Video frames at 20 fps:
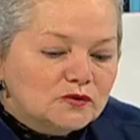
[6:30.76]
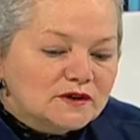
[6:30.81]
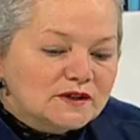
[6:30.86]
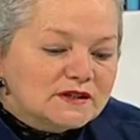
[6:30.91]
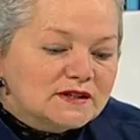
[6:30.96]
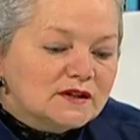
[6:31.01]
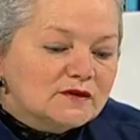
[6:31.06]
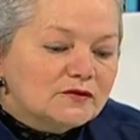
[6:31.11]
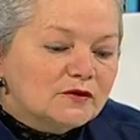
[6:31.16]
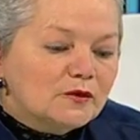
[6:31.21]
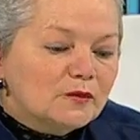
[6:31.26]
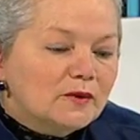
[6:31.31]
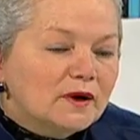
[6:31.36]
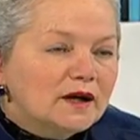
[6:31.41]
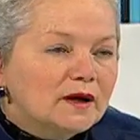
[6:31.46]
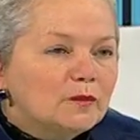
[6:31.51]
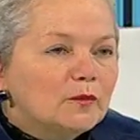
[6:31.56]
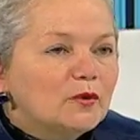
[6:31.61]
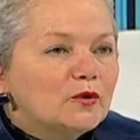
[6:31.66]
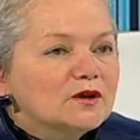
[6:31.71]
está
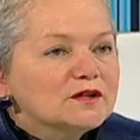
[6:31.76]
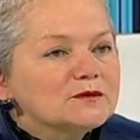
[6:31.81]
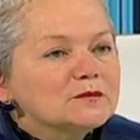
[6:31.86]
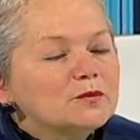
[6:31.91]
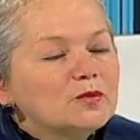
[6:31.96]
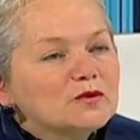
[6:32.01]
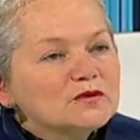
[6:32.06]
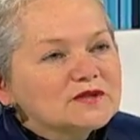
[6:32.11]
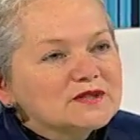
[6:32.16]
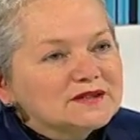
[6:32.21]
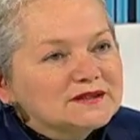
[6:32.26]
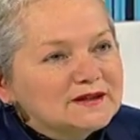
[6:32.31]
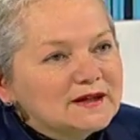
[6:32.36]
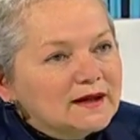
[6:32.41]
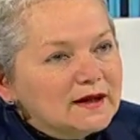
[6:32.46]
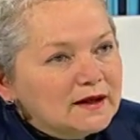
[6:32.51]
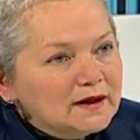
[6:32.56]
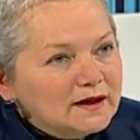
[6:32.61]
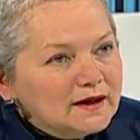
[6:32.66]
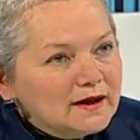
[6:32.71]
formada por esposas de
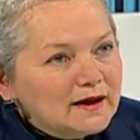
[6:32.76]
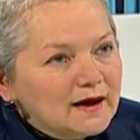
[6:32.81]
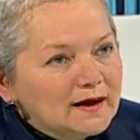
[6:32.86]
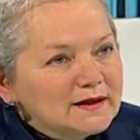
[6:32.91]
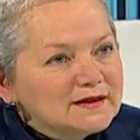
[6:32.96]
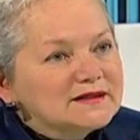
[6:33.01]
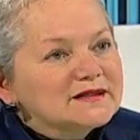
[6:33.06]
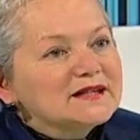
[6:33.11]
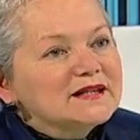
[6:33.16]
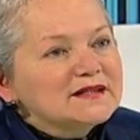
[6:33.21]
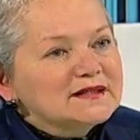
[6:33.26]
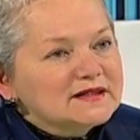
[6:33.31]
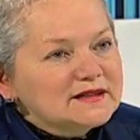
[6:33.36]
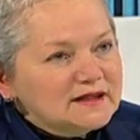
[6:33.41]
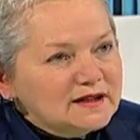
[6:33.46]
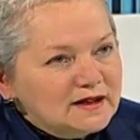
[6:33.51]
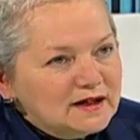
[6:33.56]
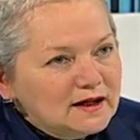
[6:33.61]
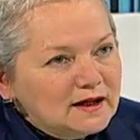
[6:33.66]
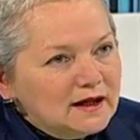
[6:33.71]
generales que
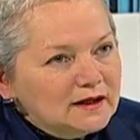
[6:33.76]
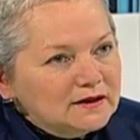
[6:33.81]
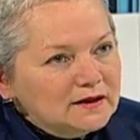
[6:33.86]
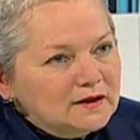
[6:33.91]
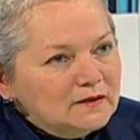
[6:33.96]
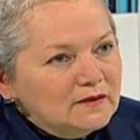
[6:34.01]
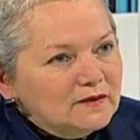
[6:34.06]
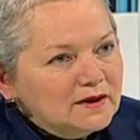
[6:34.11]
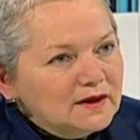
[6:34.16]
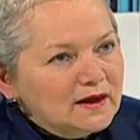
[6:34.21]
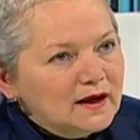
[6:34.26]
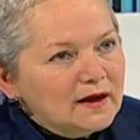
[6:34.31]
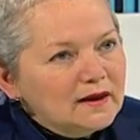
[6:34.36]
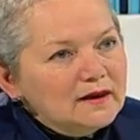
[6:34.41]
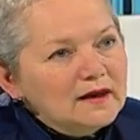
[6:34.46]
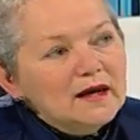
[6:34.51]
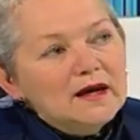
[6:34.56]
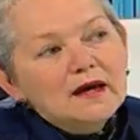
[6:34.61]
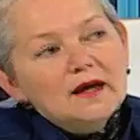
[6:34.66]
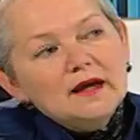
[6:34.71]
estén en actividad
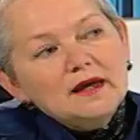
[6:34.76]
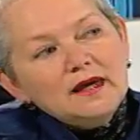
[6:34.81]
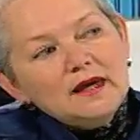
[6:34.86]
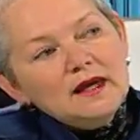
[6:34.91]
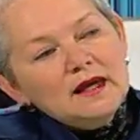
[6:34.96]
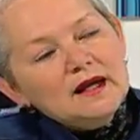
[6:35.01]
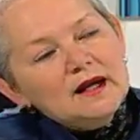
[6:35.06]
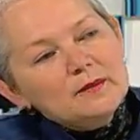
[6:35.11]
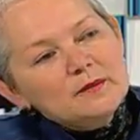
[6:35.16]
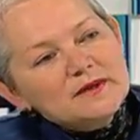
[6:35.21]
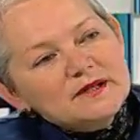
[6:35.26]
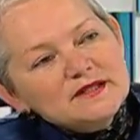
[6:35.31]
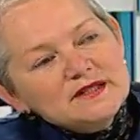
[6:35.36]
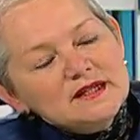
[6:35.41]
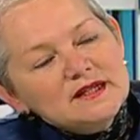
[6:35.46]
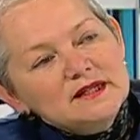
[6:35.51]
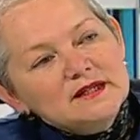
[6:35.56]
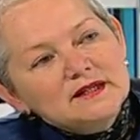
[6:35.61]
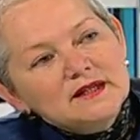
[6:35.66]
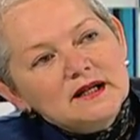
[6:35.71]
y la
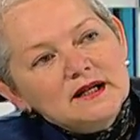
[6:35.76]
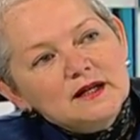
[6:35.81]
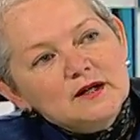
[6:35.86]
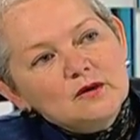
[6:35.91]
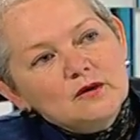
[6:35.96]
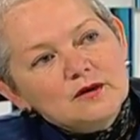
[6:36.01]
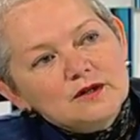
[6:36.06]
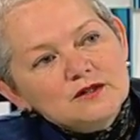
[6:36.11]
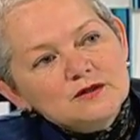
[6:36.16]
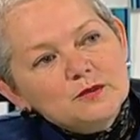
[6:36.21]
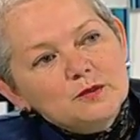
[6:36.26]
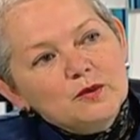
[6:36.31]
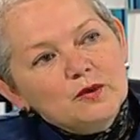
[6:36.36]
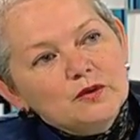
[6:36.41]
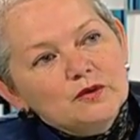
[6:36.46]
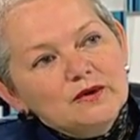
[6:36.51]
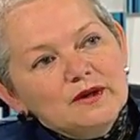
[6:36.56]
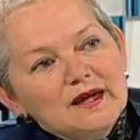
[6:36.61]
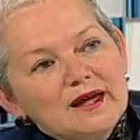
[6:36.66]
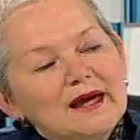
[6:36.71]
presidenta le
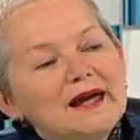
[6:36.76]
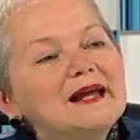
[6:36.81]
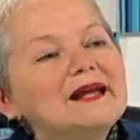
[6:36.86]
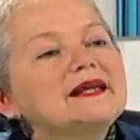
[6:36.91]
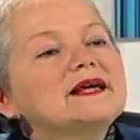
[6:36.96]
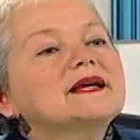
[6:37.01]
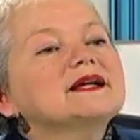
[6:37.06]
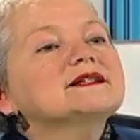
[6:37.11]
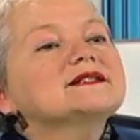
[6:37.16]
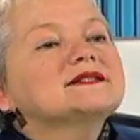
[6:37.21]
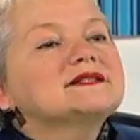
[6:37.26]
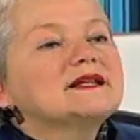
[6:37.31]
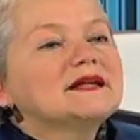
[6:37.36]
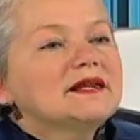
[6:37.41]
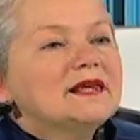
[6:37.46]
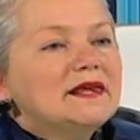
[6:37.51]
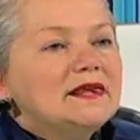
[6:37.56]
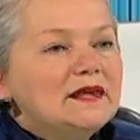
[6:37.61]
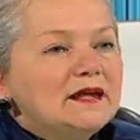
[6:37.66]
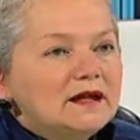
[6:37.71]
corresponde, el que esté
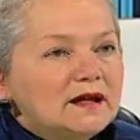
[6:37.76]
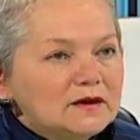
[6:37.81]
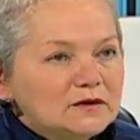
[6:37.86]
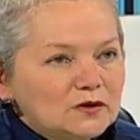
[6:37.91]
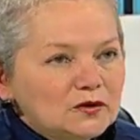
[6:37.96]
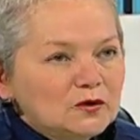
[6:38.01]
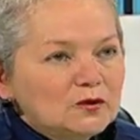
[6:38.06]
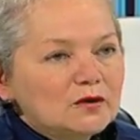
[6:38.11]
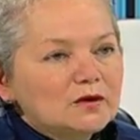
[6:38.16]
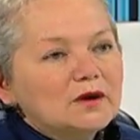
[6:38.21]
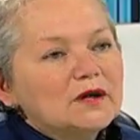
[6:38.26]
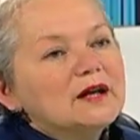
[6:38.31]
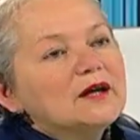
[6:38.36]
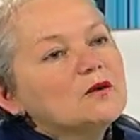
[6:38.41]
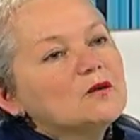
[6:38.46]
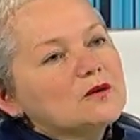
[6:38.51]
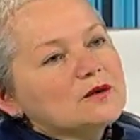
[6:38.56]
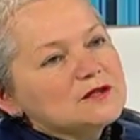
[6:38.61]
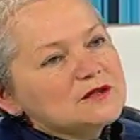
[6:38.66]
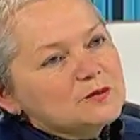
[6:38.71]
de director le
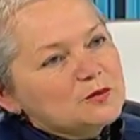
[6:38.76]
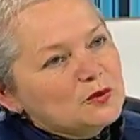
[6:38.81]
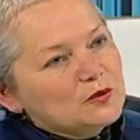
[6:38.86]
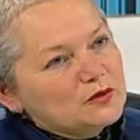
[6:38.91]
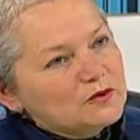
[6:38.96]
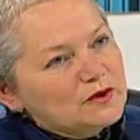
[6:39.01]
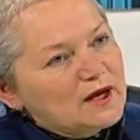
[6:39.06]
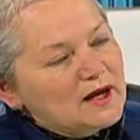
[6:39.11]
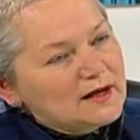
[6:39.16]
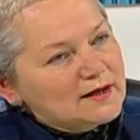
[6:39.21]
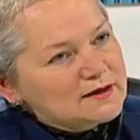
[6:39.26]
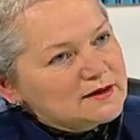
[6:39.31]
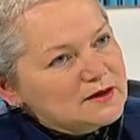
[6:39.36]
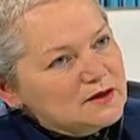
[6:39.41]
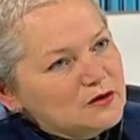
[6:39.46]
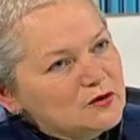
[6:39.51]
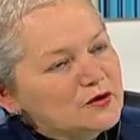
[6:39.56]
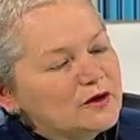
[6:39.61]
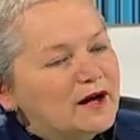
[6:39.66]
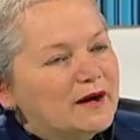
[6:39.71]
corresponde a la
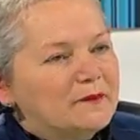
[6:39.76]
señora.